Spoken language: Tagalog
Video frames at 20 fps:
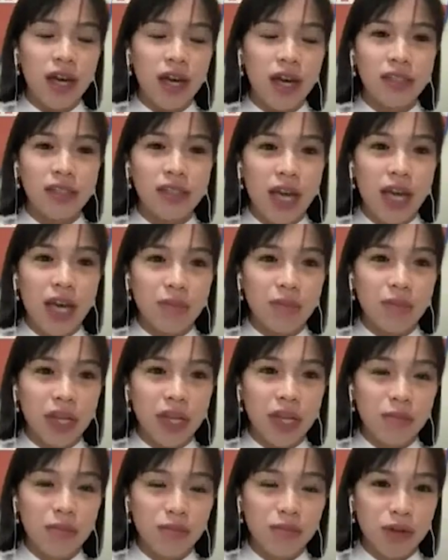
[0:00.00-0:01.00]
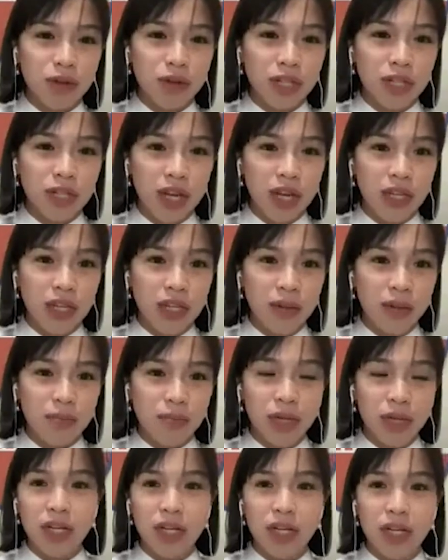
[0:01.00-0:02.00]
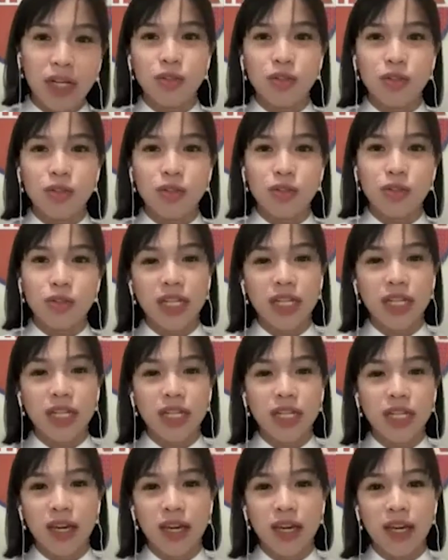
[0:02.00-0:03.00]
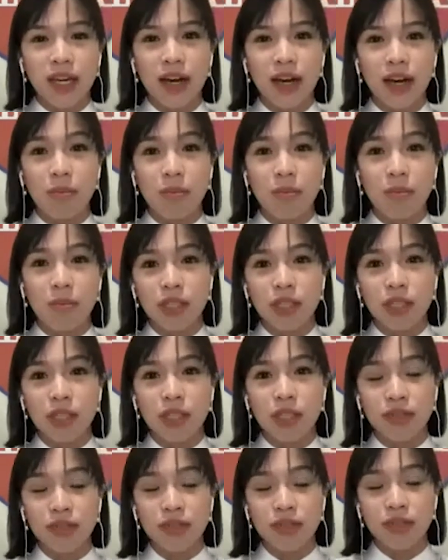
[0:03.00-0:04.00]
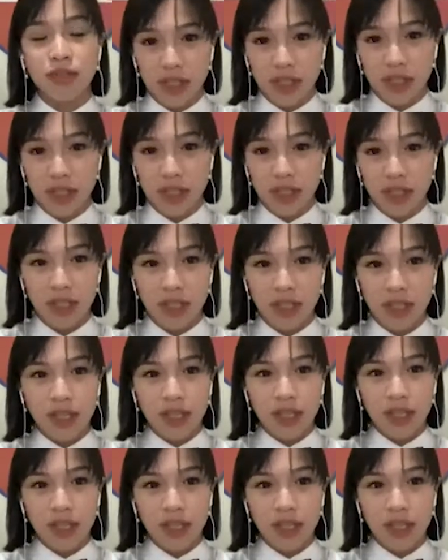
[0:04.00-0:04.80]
Ang timeline po na napagkasunduan nila ay hanggang March 15.